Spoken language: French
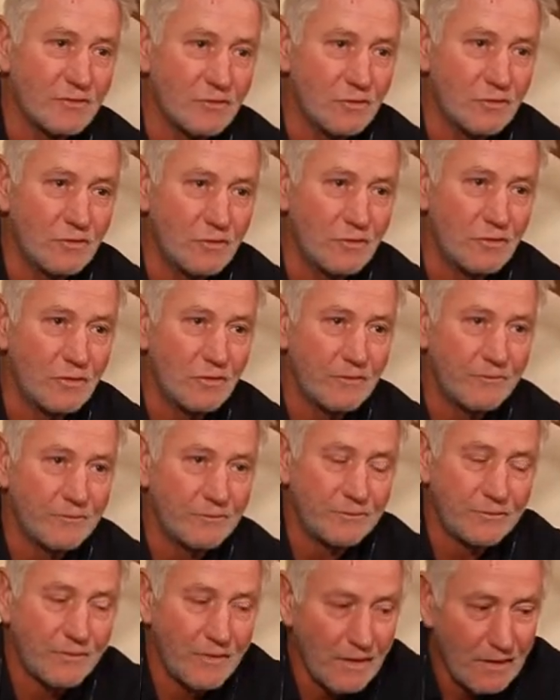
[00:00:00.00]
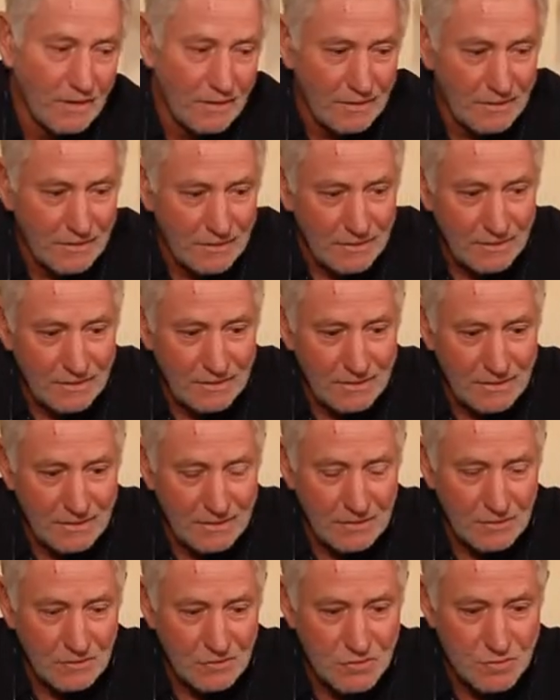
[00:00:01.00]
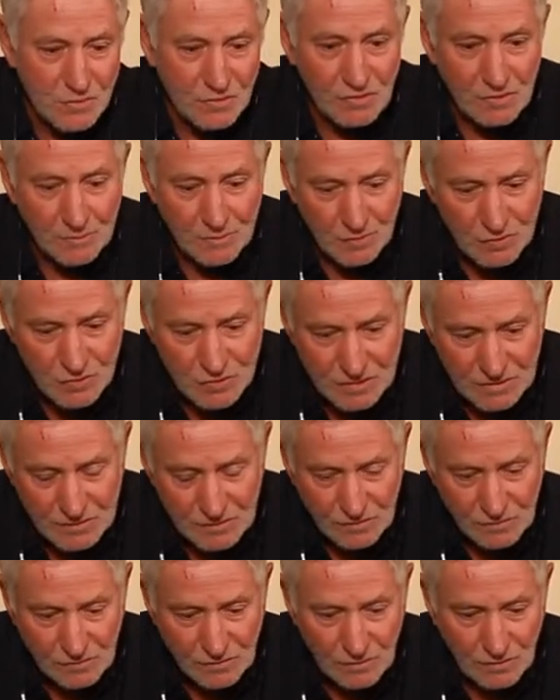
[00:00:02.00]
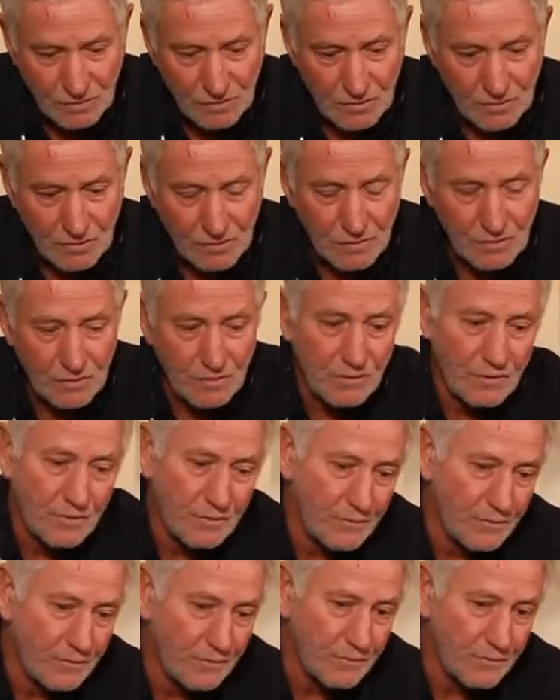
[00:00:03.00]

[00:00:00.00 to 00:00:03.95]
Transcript: sculptures et euh, je me suis penché sur, euh,